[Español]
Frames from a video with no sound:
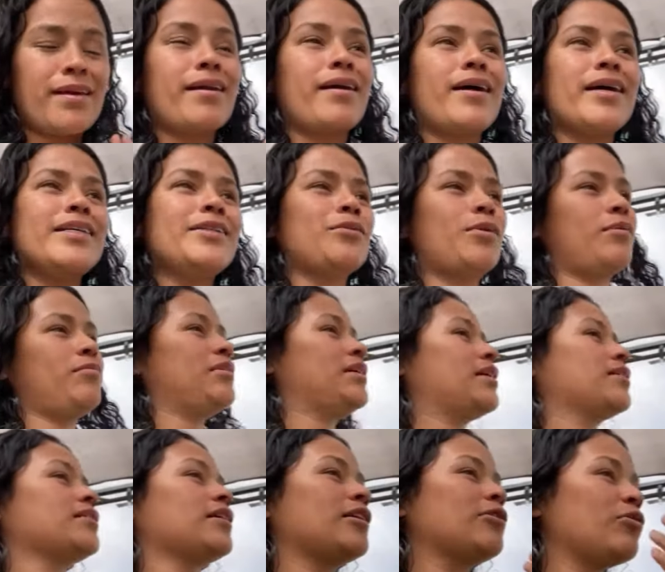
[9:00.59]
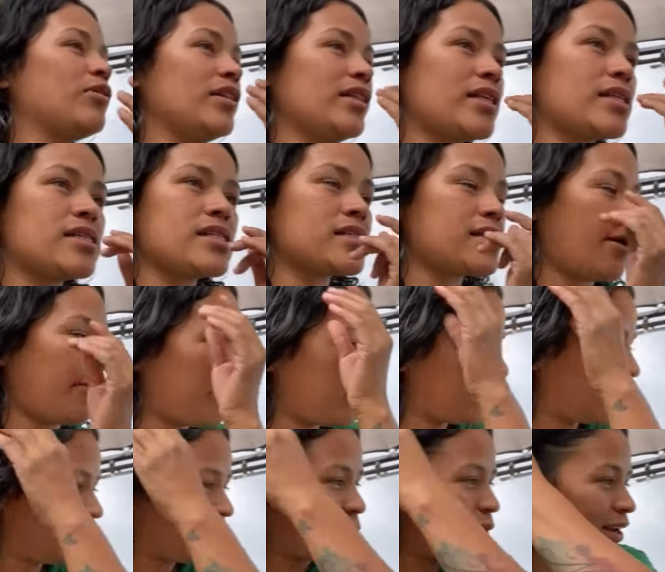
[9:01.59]
Ay, no, amigas, ando indecisa
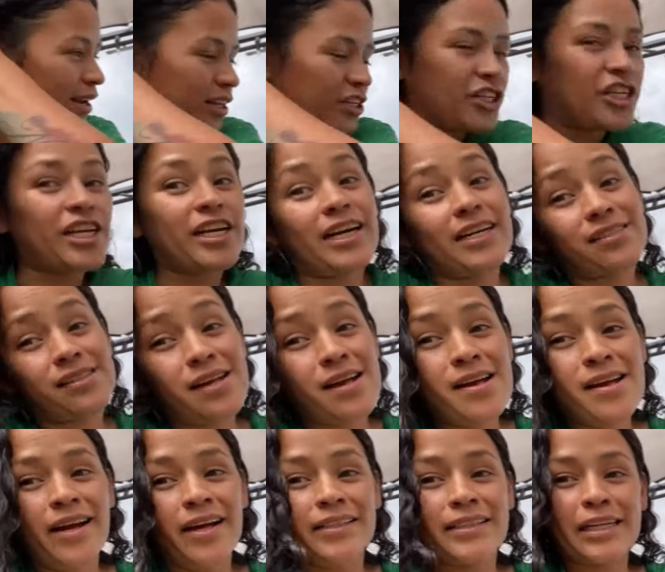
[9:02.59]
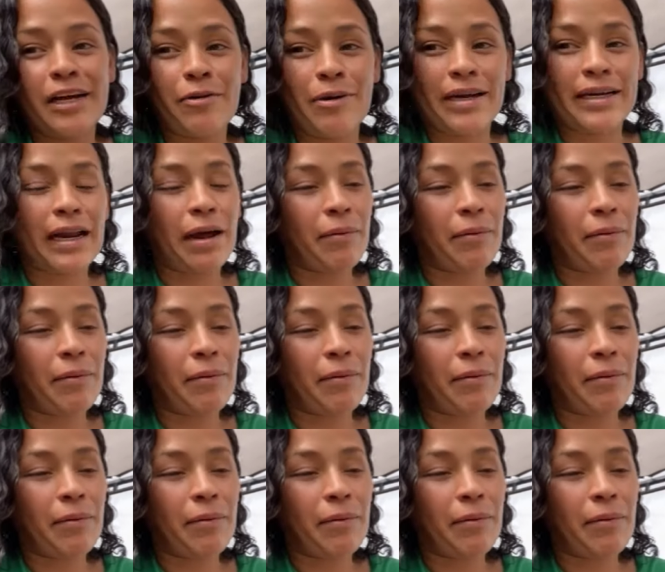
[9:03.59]
porque todas las chicas se van a